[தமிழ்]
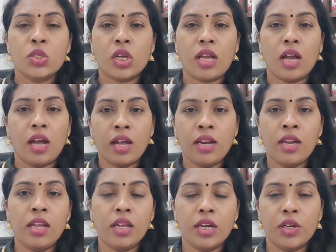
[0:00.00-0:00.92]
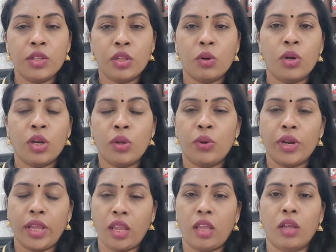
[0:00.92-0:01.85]
ஸோ காலையில் எழுந்த உடனே
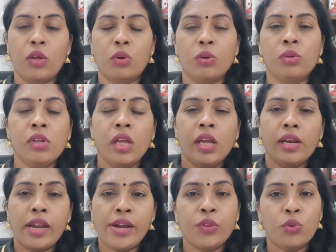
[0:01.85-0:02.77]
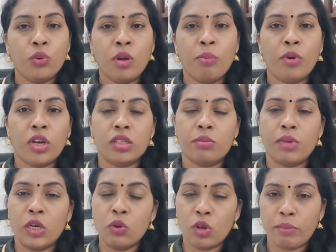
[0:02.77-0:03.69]
ஒரு எக்கும் நைட்டு தூங்க
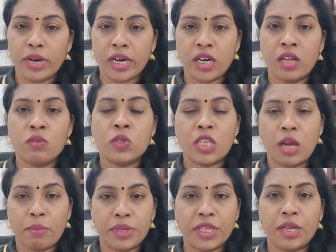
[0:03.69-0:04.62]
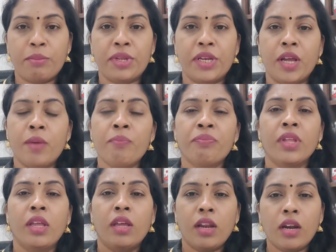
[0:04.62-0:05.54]
போகிறதுக்கு முன்னாடி ஒரு பனானாவும் சாப்பிட்டீங்க அப்படின்னா
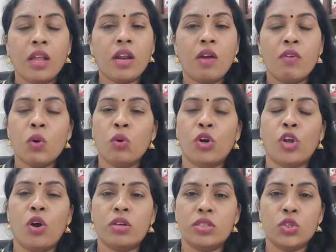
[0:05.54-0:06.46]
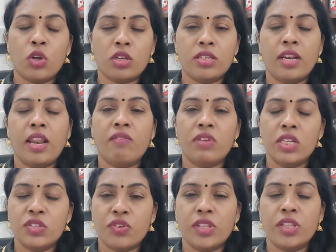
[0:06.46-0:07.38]
ரெகுலராகவே உங்களோட ஆக்சிடாக்சின்
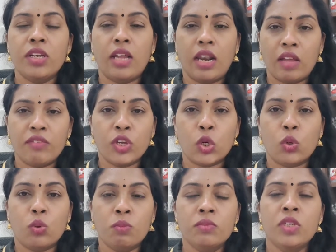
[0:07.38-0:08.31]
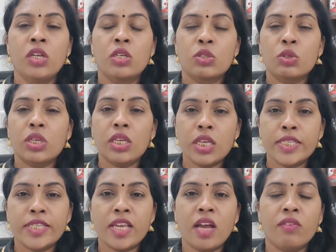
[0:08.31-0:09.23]
லெவல்ஸ் வந்து நல்லாவே இருக்கும் ஸோ
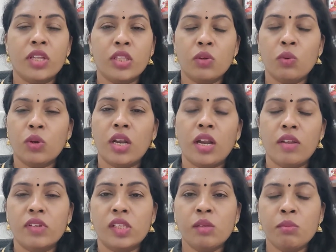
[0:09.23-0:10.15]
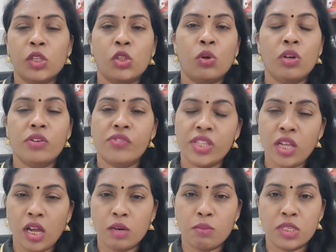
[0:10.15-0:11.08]
ஈஸியாக வந்து உங்களால் வந்து மற்றவங்களுக்கு
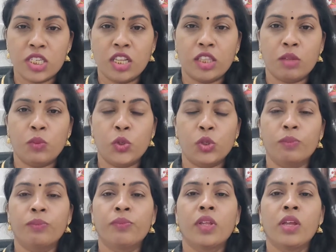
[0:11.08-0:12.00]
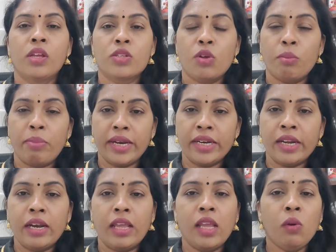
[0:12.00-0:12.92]
வந்து அன்பு செலுத்த முடியும் ஸோ
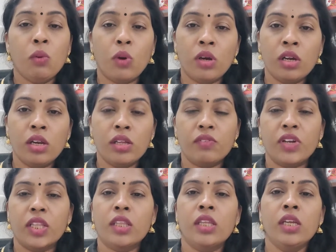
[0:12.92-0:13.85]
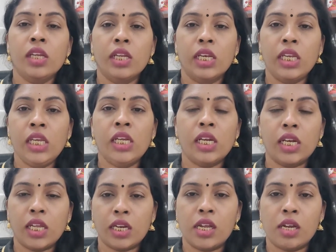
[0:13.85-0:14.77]
பெண்களே உங்களுக்கு வந்து
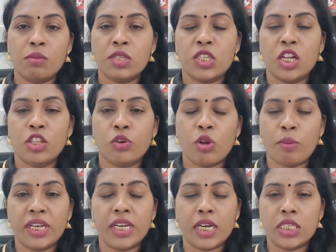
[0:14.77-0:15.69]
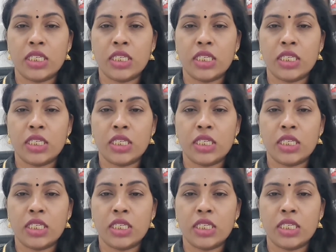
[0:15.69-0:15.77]
நீங்கள் நிறைய அன்பு செலுத்தணும் அப்படின்னு